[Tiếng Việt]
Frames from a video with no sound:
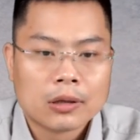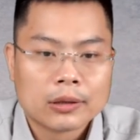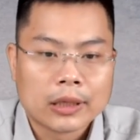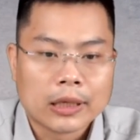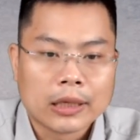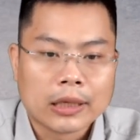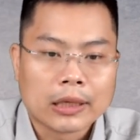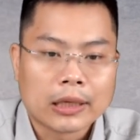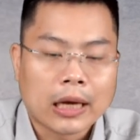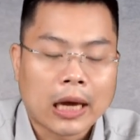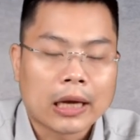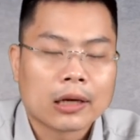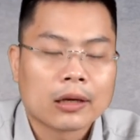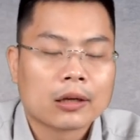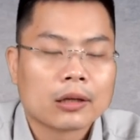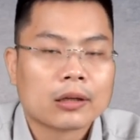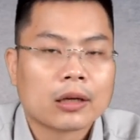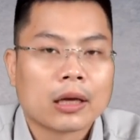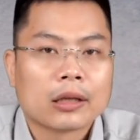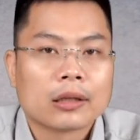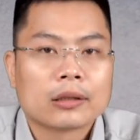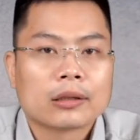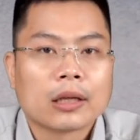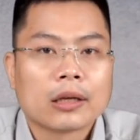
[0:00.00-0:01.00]
thì cái
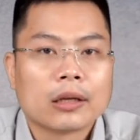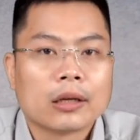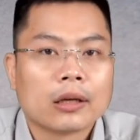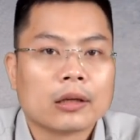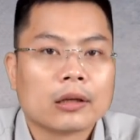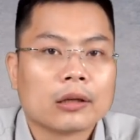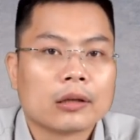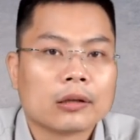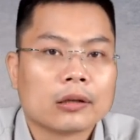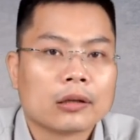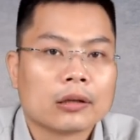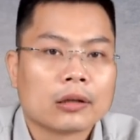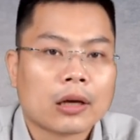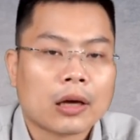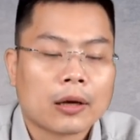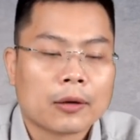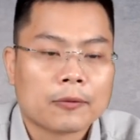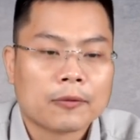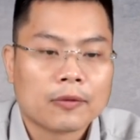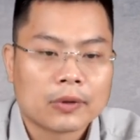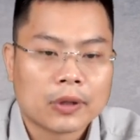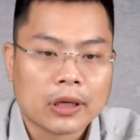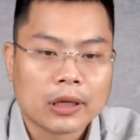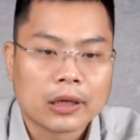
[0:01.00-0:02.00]
cái tình hình
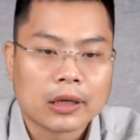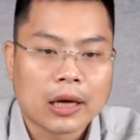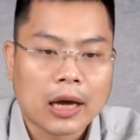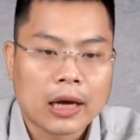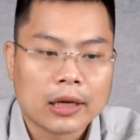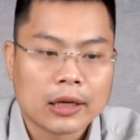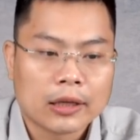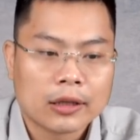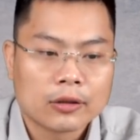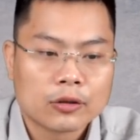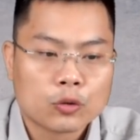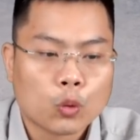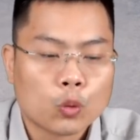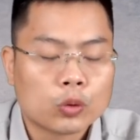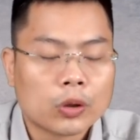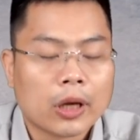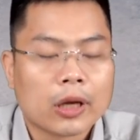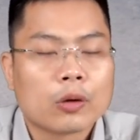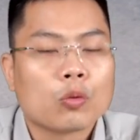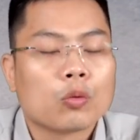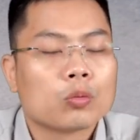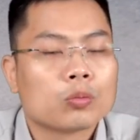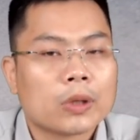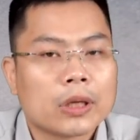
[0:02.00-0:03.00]
thì cái xu
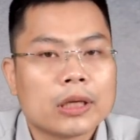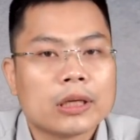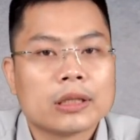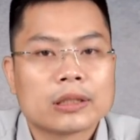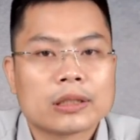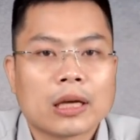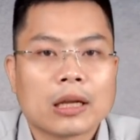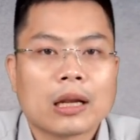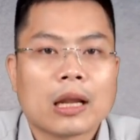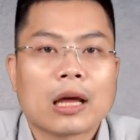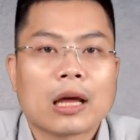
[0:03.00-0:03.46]
thế của công ty sẽ